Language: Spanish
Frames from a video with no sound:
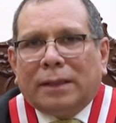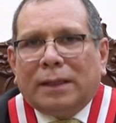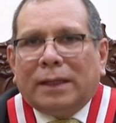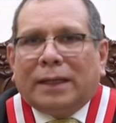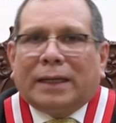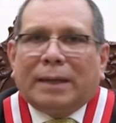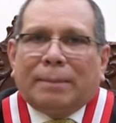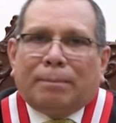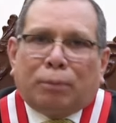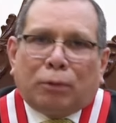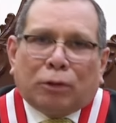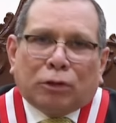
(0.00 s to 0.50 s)
y
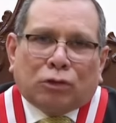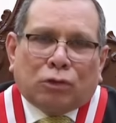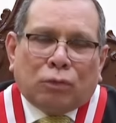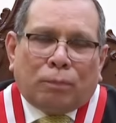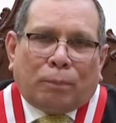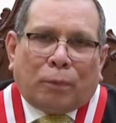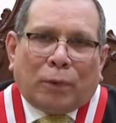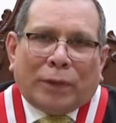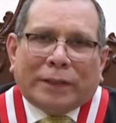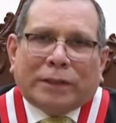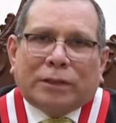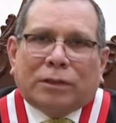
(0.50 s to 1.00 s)
que por
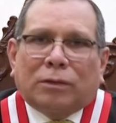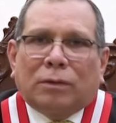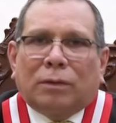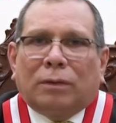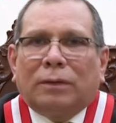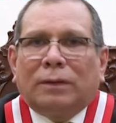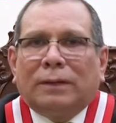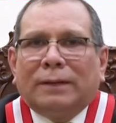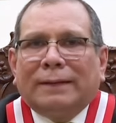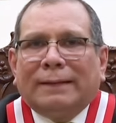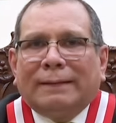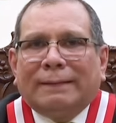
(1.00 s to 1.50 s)

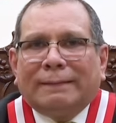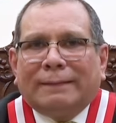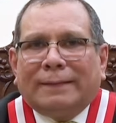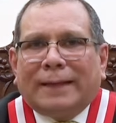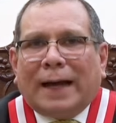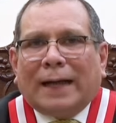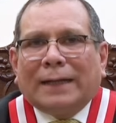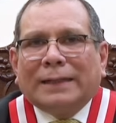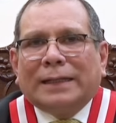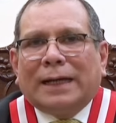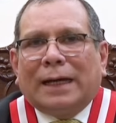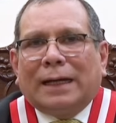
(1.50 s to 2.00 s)
supuesto
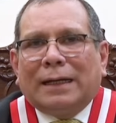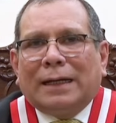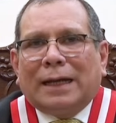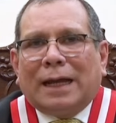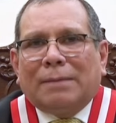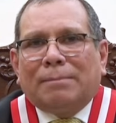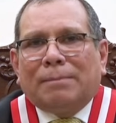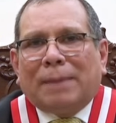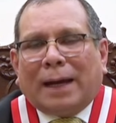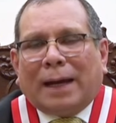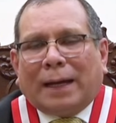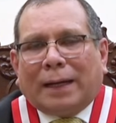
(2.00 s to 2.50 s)
dañan
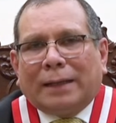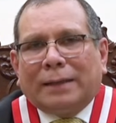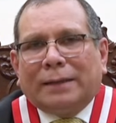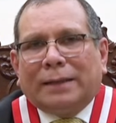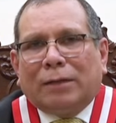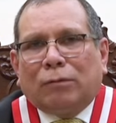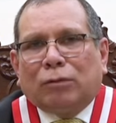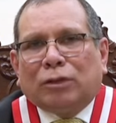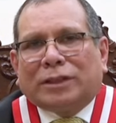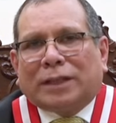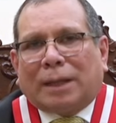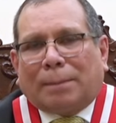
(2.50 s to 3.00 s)
la imagen
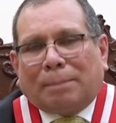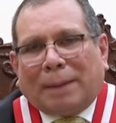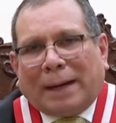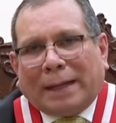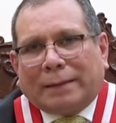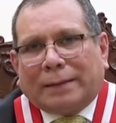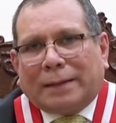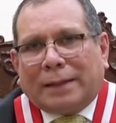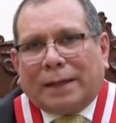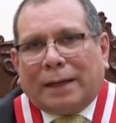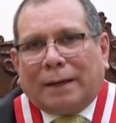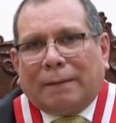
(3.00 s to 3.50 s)
de nuestra
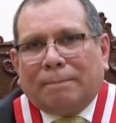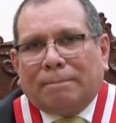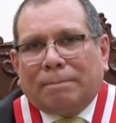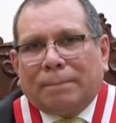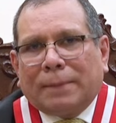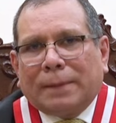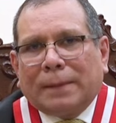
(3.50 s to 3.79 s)
patria.